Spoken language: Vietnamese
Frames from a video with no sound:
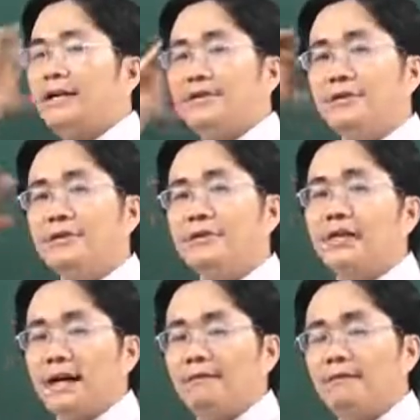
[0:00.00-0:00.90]
đường
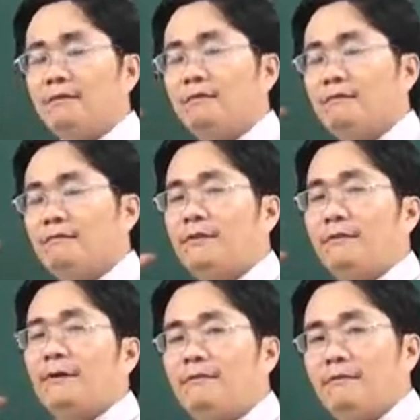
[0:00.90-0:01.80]
thẳng và
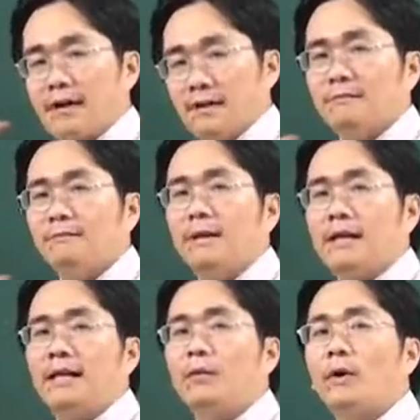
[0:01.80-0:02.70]
mặt phẳng mà
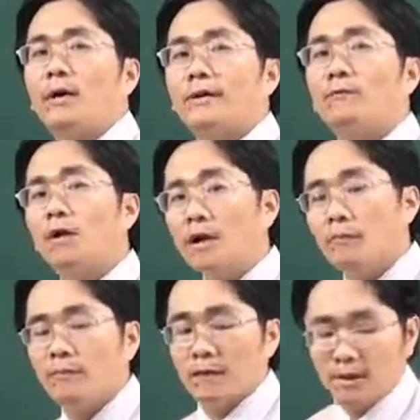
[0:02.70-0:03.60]
đây là quan hệ vuông
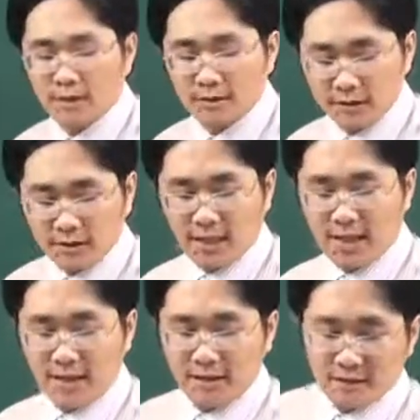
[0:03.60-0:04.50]
góc tức
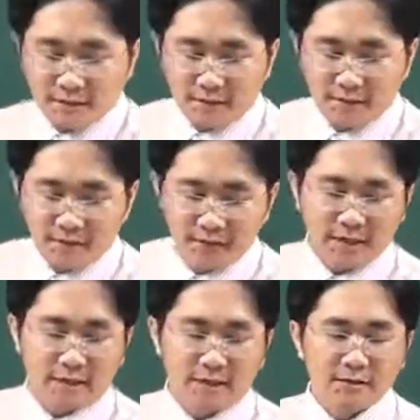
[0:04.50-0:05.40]
là cái vấn đề
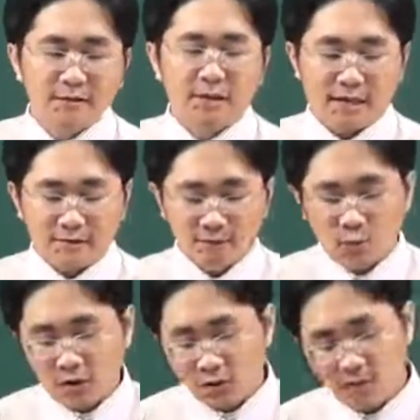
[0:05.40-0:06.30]
là đường thẳng
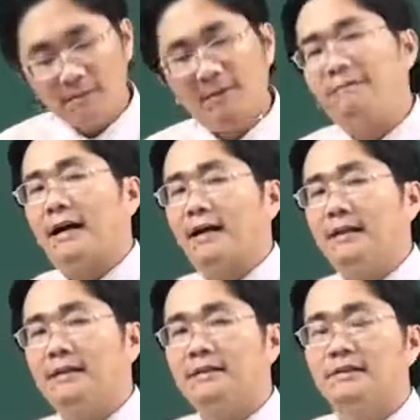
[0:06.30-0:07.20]
vuông góc với mặt phẳng
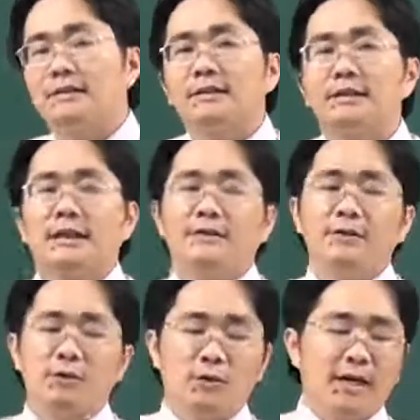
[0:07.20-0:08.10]
thì ta lấy
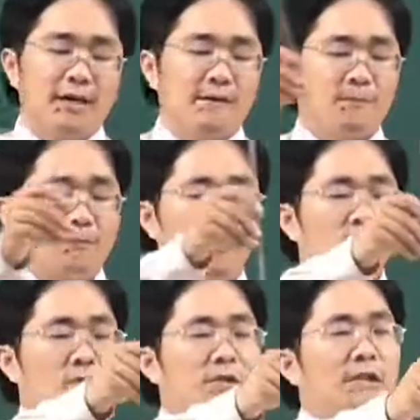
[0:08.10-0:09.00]
dụ đây
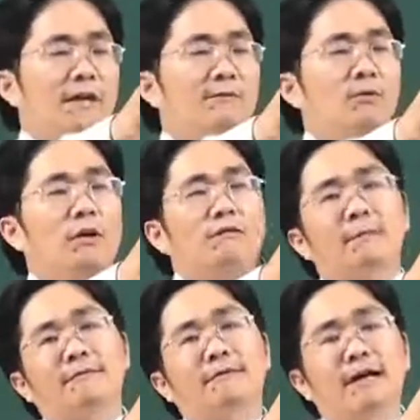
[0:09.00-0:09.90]
đường thẳng vuông góc với
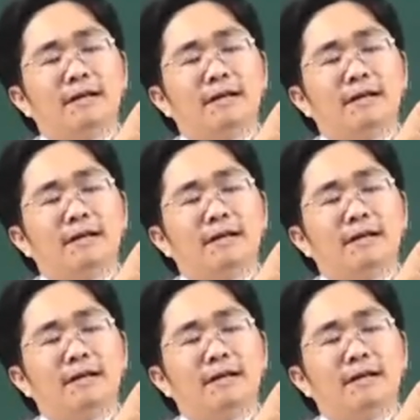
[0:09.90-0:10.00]
mặt phẳng